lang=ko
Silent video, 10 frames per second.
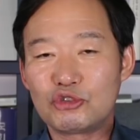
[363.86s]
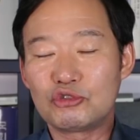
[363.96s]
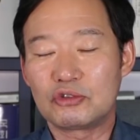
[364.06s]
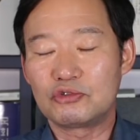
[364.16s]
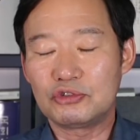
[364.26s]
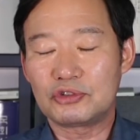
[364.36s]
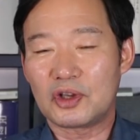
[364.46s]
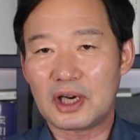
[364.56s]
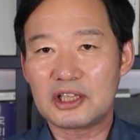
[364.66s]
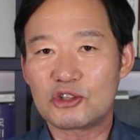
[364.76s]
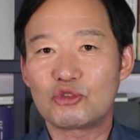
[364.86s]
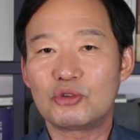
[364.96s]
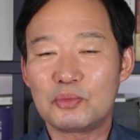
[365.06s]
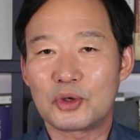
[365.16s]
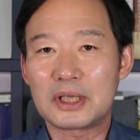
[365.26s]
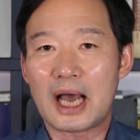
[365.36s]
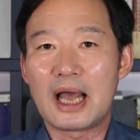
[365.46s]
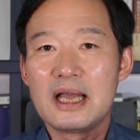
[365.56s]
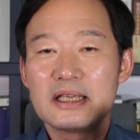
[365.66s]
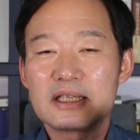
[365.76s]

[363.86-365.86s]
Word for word: 누, 설한 이유는 뭐냐?